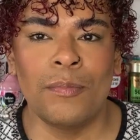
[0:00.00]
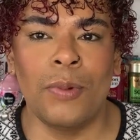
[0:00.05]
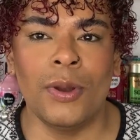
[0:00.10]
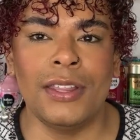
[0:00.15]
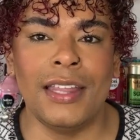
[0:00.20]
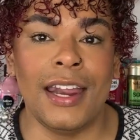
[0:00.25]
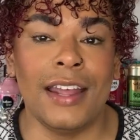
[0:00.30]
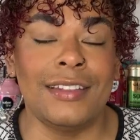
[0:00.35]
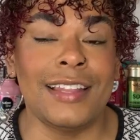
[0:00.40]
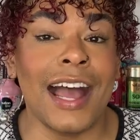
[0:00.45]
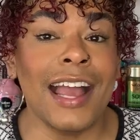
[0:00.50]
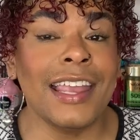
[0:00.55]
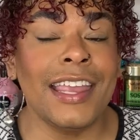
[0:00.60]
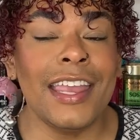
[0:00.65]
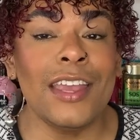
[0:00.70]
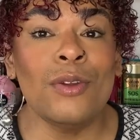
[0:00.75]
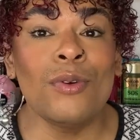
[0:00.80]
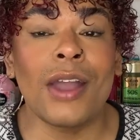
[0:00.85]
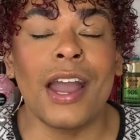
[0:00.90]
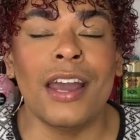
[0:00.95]
poderia estar tá
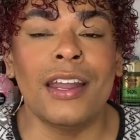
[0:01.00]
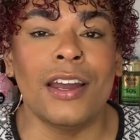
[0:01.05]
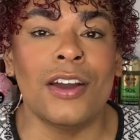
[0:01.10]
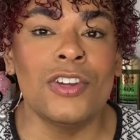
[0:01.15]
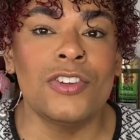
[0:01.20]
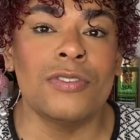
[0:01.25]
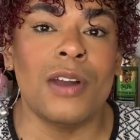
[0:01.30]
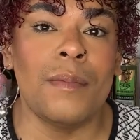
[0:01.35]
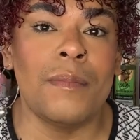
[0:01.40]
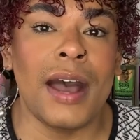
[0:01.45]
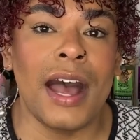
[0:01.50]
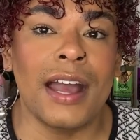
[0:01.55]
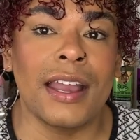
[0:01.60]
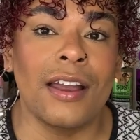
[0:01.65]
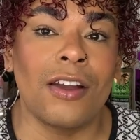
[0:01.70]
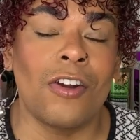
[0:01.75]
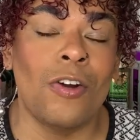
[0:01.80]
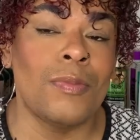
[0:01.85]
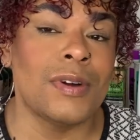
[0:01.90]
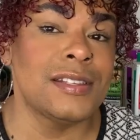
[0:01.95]
aqui no canal de uma
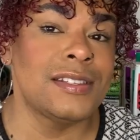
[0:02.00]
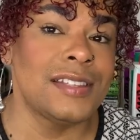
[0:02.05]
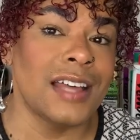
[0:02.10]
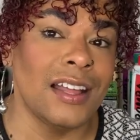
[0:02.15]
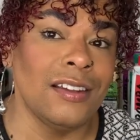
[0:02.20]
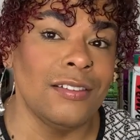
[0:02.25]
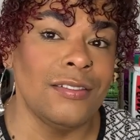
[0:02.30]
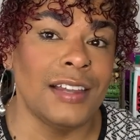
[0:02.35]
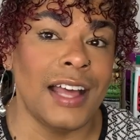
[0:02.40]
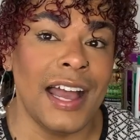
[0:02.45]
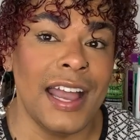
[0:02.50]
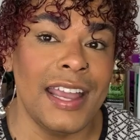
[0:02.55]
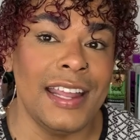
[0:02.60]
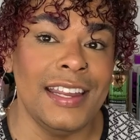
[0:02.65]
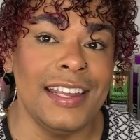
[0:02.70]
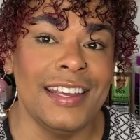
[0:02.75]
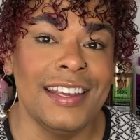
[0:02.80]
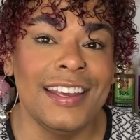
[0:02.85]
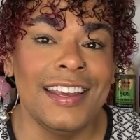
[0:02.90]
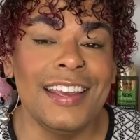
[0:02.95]
marca como a Sala
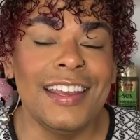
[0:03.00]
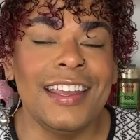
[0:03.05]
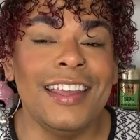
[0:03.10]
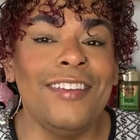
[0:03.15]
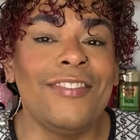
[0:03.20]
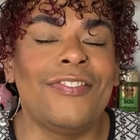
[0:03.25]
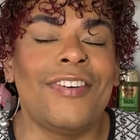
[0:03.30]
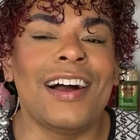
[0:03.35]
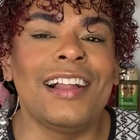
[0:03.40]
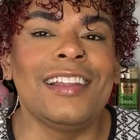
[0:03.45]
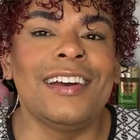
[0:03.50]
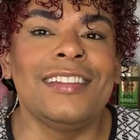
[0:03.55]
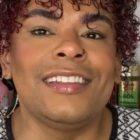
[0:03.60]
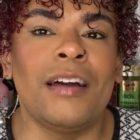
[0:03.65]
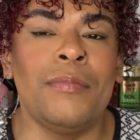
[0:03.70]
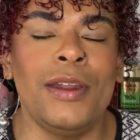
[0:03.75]
Online e falando,